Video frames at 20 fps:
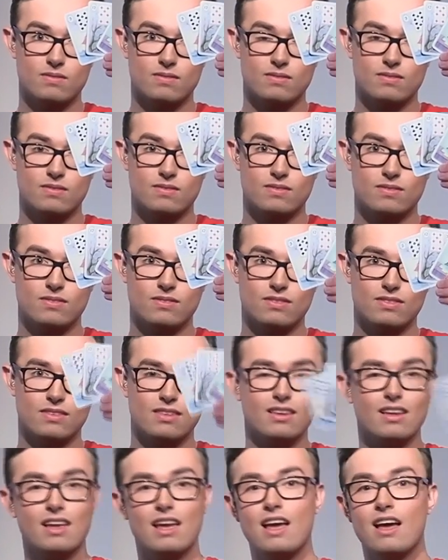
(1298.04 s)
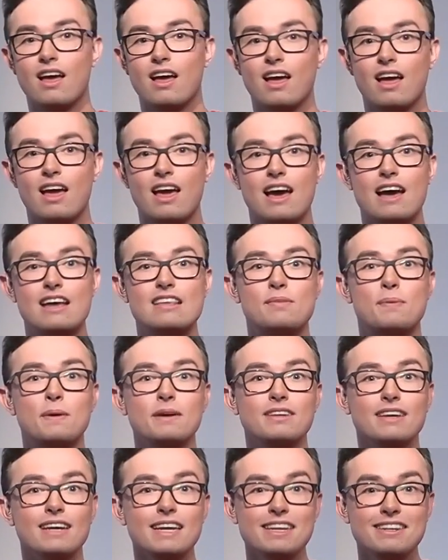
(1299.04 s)
Okay, danke schön. Es
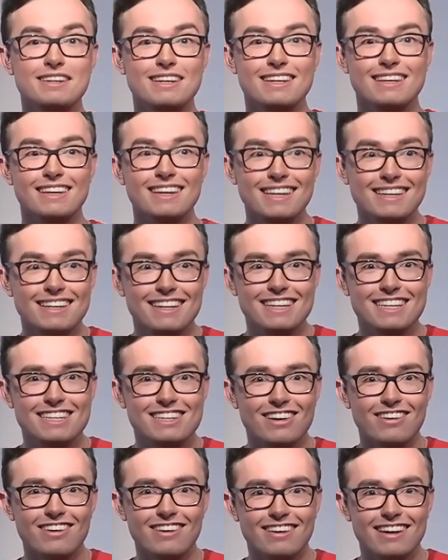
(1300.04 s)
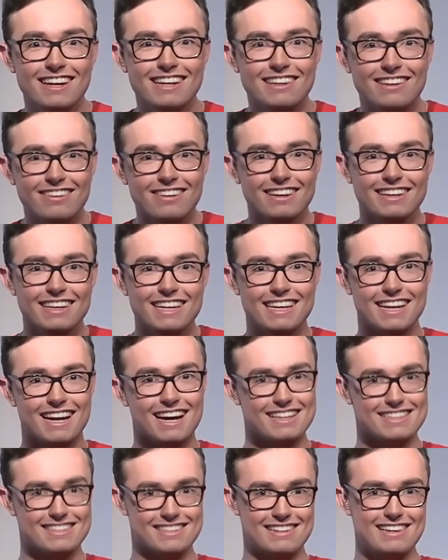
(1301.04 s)
wird richtig, richtig schön. Ich drück dich
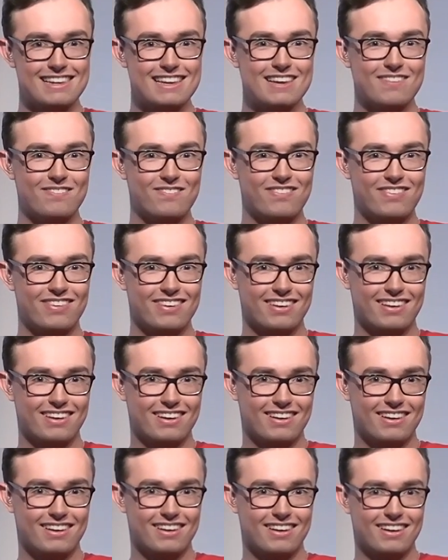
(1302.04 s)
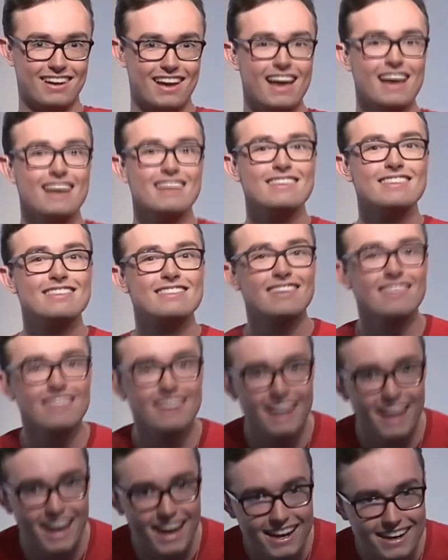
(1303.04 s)
ganz lieb. Ja, danke. Tschüss. So
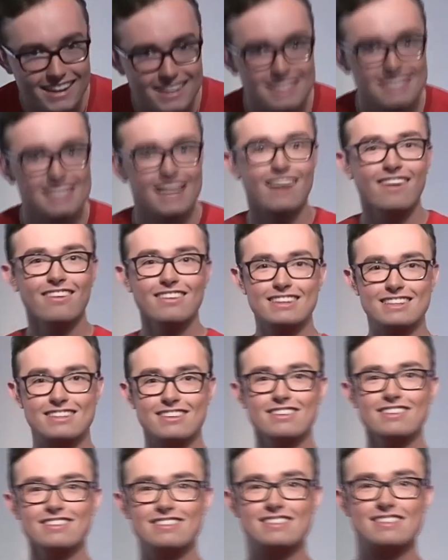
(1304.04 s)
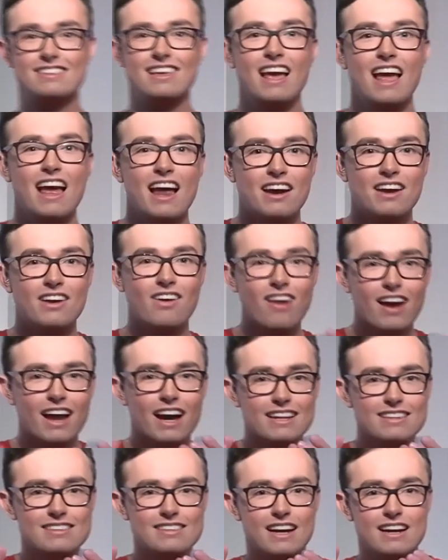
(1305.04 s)
gerne. Ciao, tschüss.
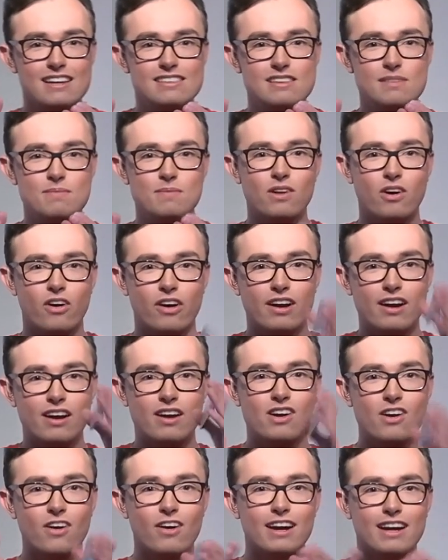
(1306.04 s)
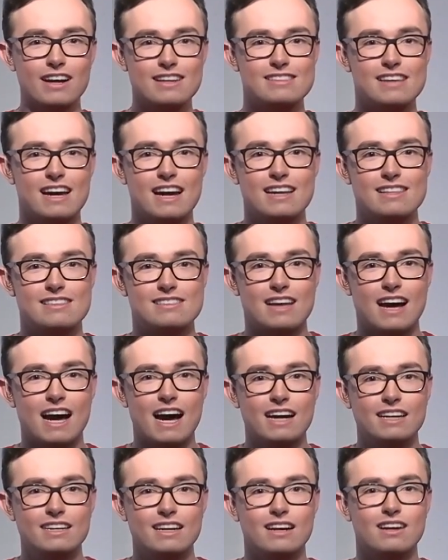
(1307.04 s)
01379 911
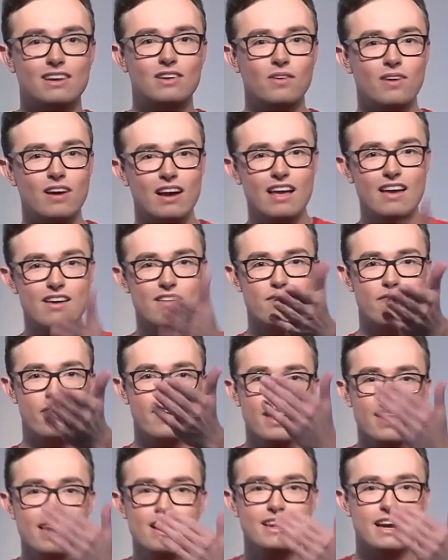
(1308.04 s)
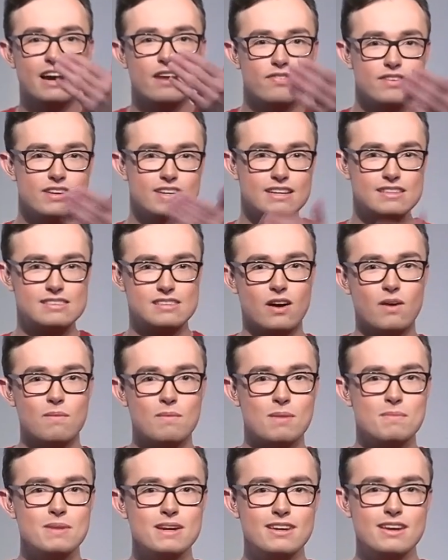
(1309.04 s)
880. Wen darf ich jetzt auch mal
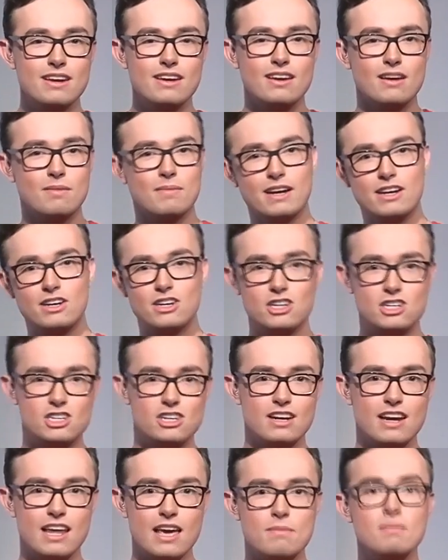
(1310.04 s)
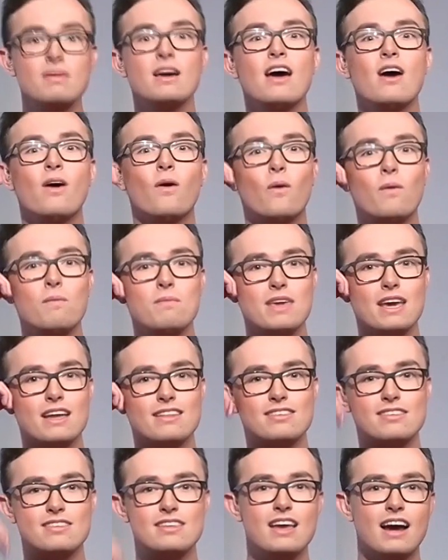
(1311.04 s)
mit hinter mein Tischchen nehmen, um
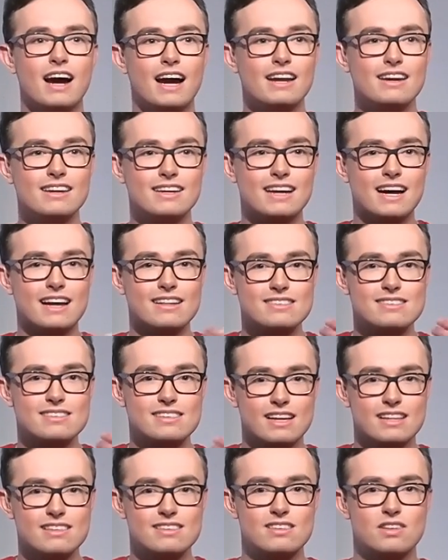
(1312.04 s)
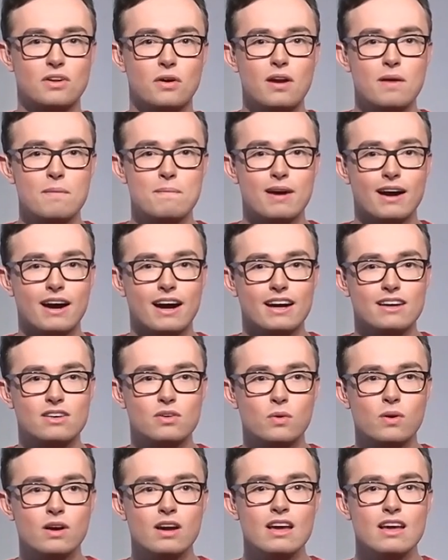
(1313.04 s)
jetzt hier eine ganz, ganz tolle
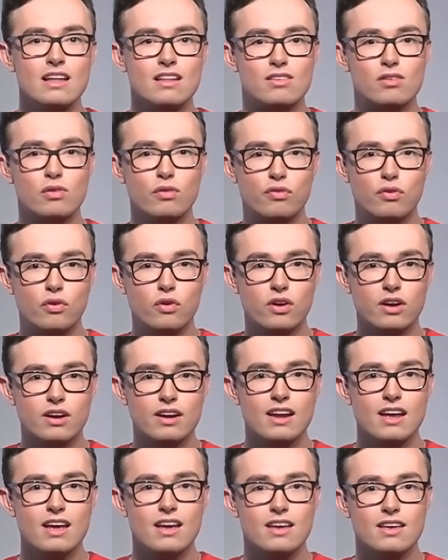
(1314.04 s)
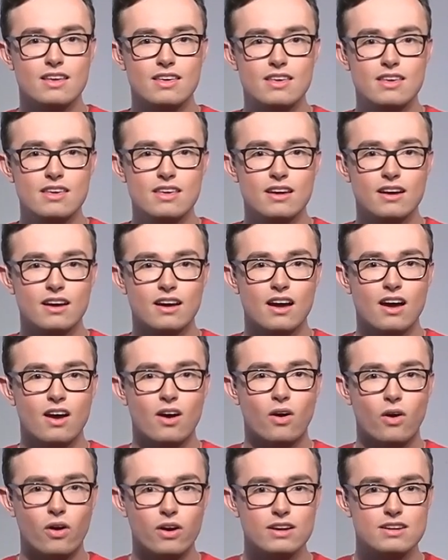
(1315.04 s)
Beratung zu führen? Hier
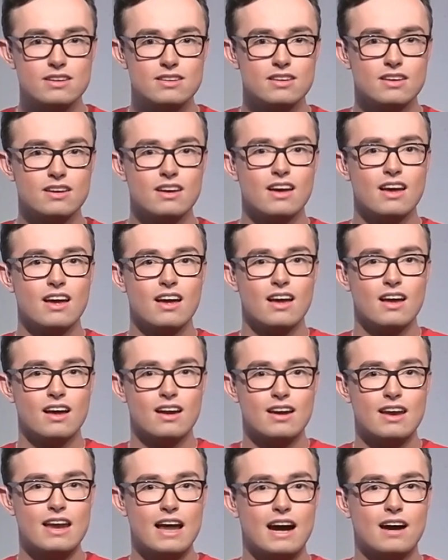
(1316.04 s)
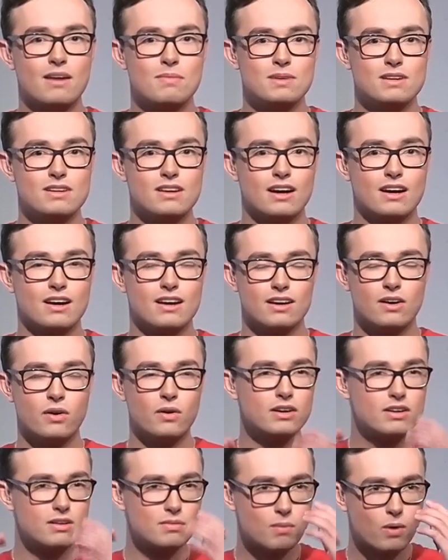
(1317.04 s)
heute Nachmittag, äh,
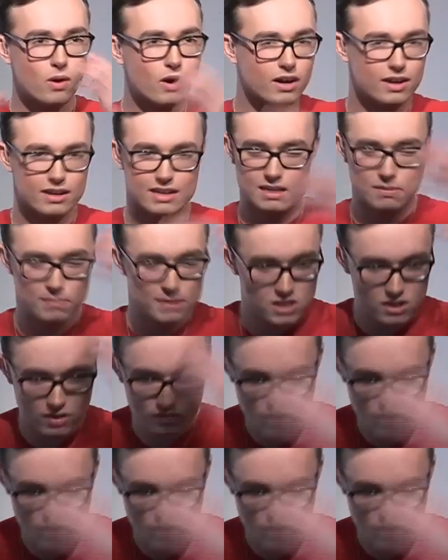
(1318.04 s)
heute Morgen. Ich bin schon